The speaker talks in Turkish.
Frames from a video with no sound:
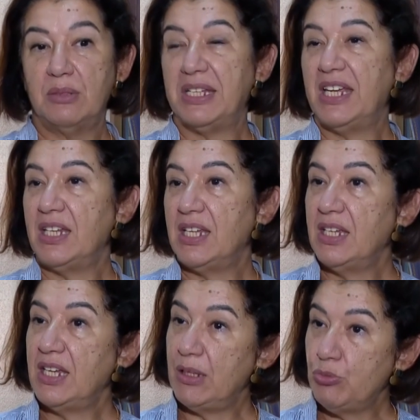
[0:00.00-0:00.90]
Tabii
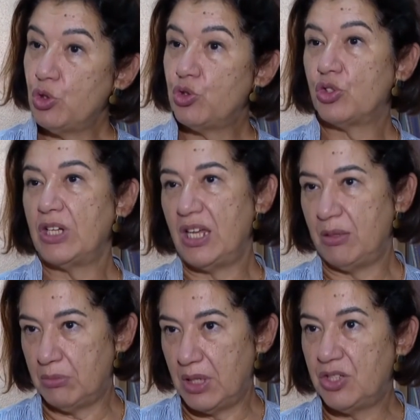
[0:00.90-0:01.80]
gene hem çocuk
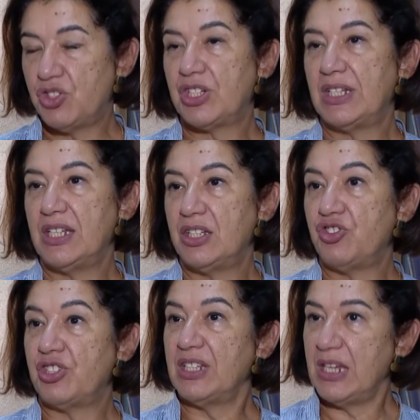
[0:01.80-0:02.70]
hem erişkinler
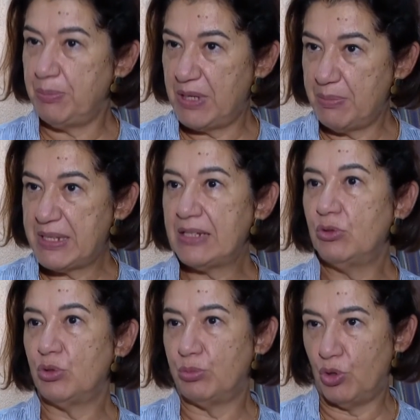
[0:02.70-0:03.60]
için epilepsi
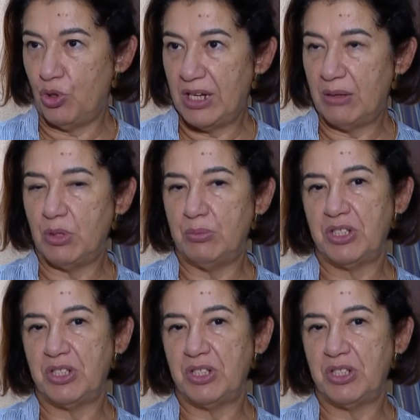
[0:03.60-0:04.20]
grubu önemli